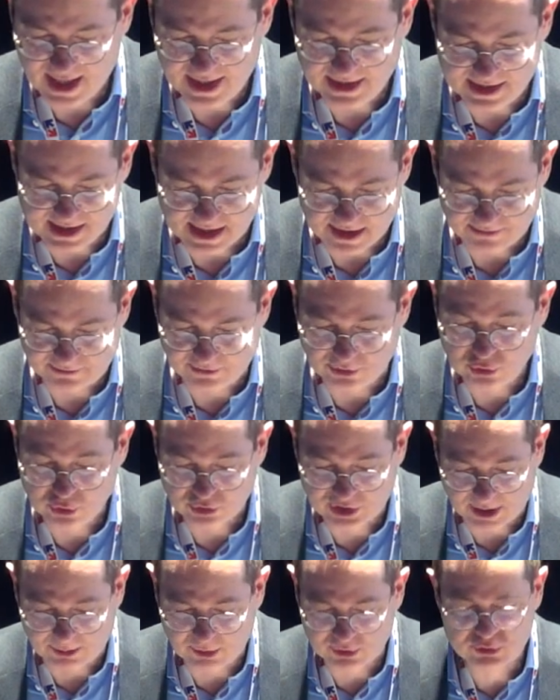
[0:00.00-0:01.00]
TFE,
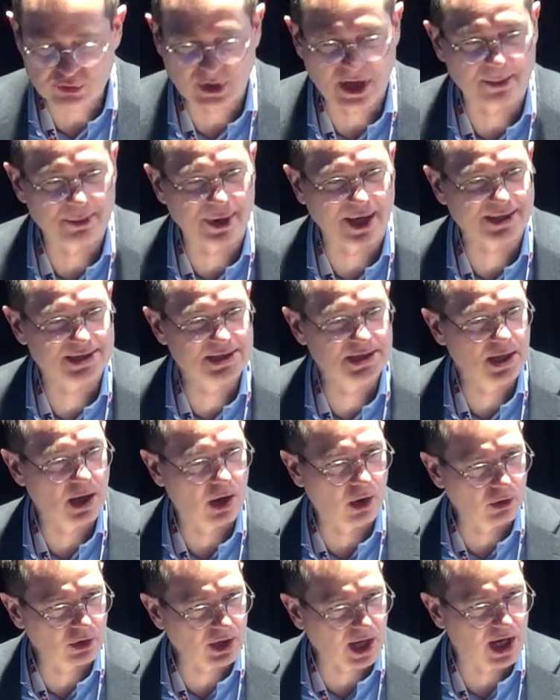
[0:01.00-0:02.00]
notamment sur la partie
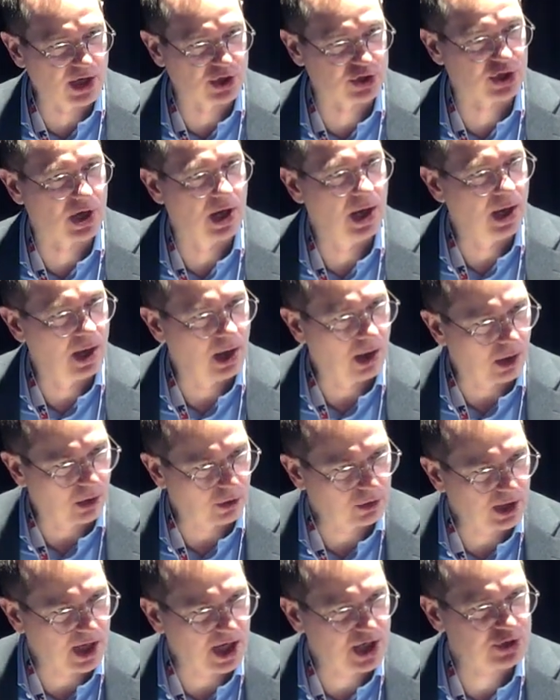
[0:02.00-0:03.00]
ancrage.
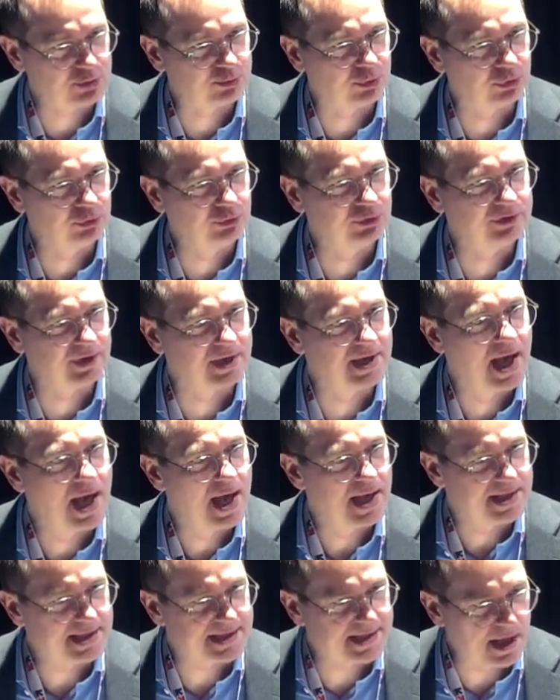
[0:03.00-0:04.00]
Ancrage, pour nous, c'est
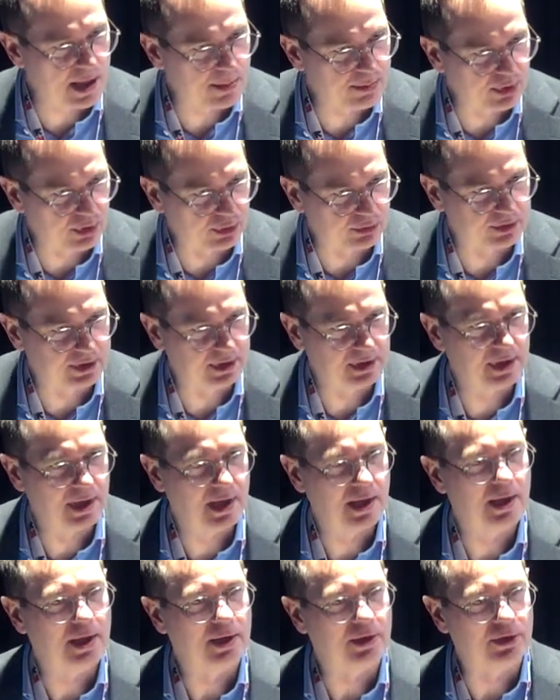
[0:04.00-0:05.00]
s'implanter
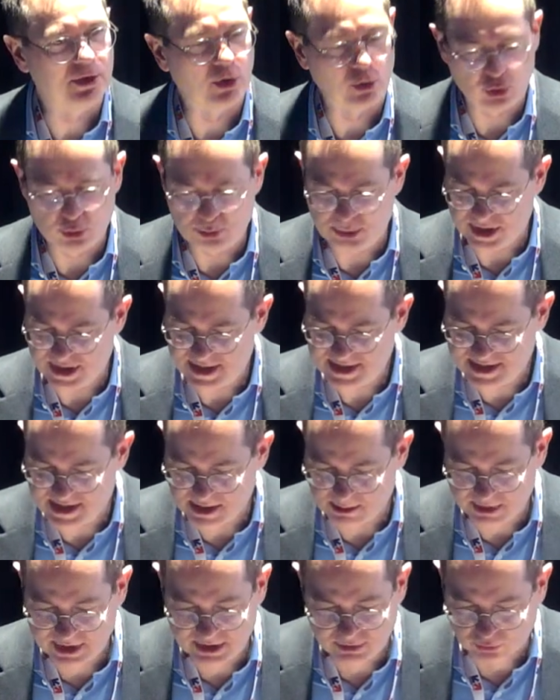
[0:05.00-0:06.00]
dans le pays
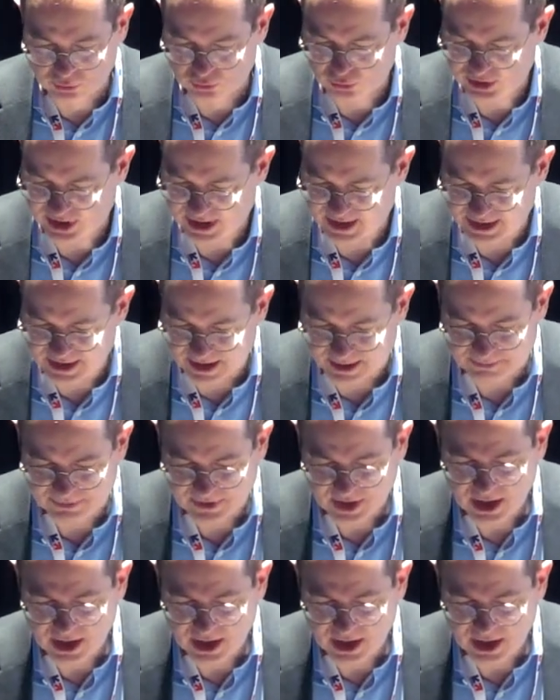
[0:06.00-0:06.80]
ciblé, donc au Canada.